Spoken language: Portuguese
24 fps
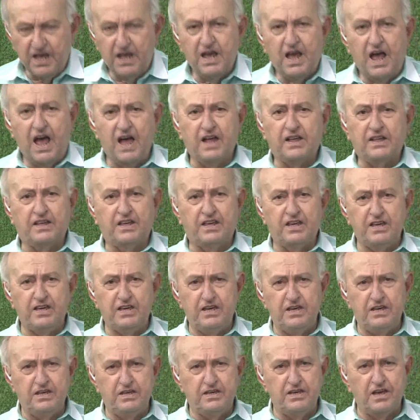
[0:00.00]

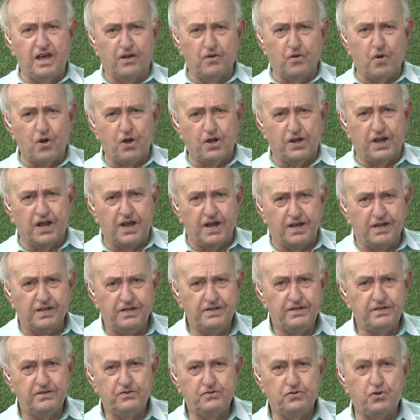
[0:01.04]
aqui e agora.
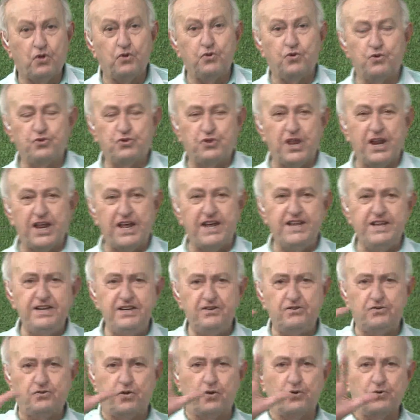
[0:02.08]
Tô no trem,
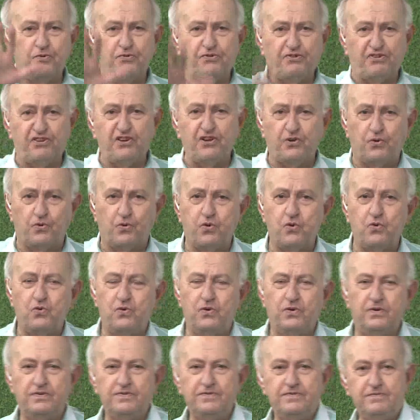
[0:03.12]
tô no 5.
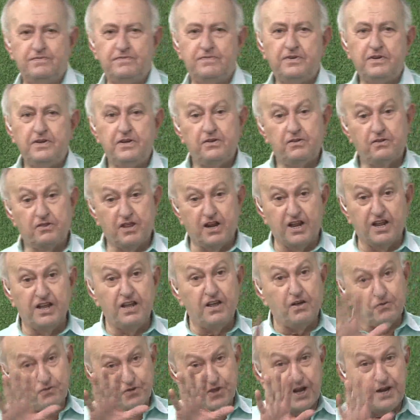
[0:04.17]
Trem
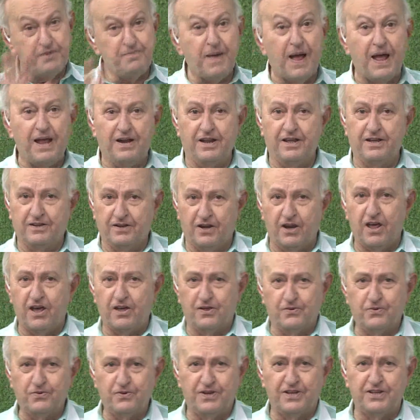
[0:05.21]
é o trem bala,
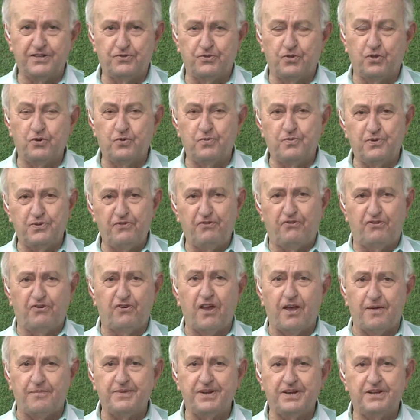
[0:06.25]
claro, né? Todo mundo
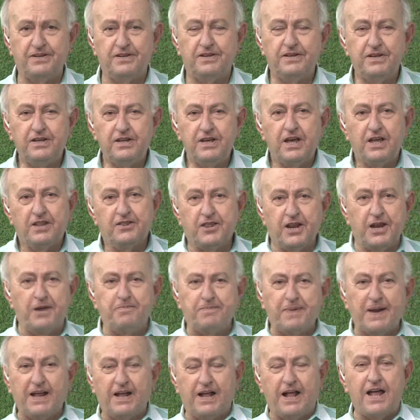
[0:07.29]
sabe. Trem
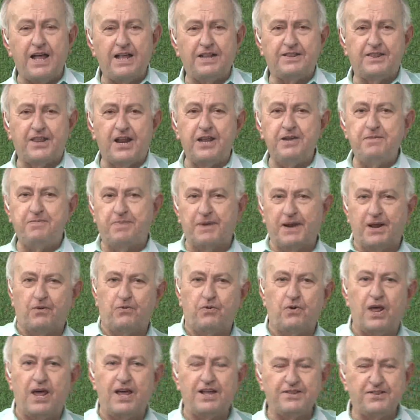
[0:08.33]
para cá, trem para
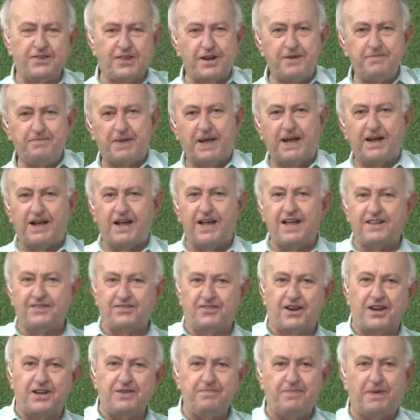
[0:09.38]
colar, trem para cá,
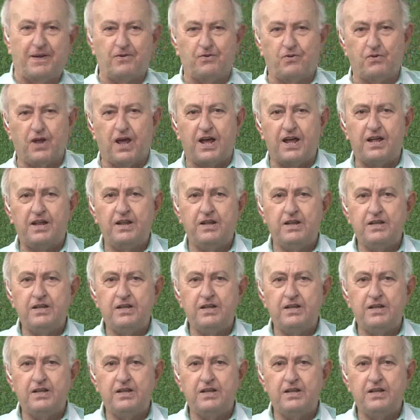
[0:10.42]
trem para colar.